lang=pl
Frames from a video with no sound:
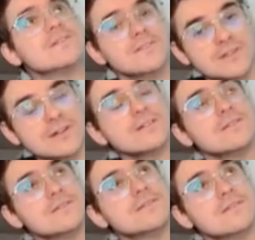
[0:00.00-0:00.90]
No,
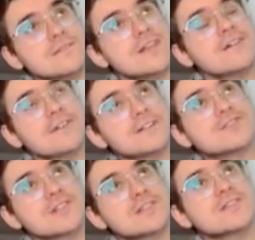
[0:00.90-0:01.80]
dawaj
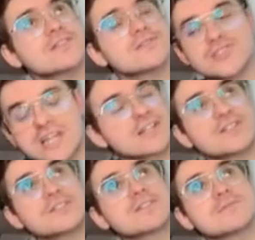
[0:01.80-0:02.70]
3000,
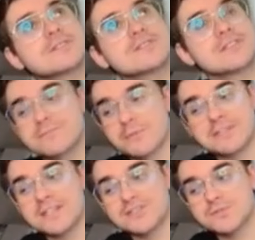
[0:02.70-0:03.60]
4000 zł do niej, bo
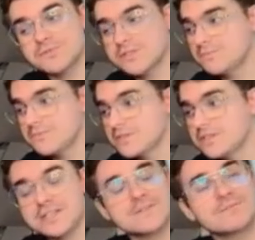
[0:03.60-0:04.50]
będę liczył i
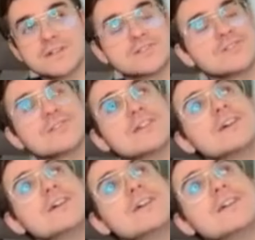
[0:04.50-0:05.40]
jak nie wpłacisz,
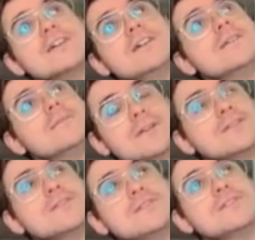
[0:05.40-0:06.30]

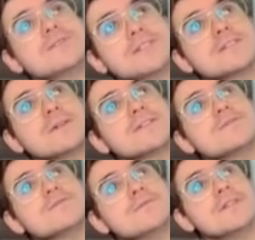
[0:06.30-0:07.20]
będę odliczał coraz
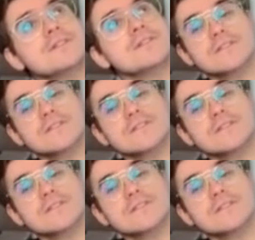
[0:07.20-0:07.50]
bardziej w górę.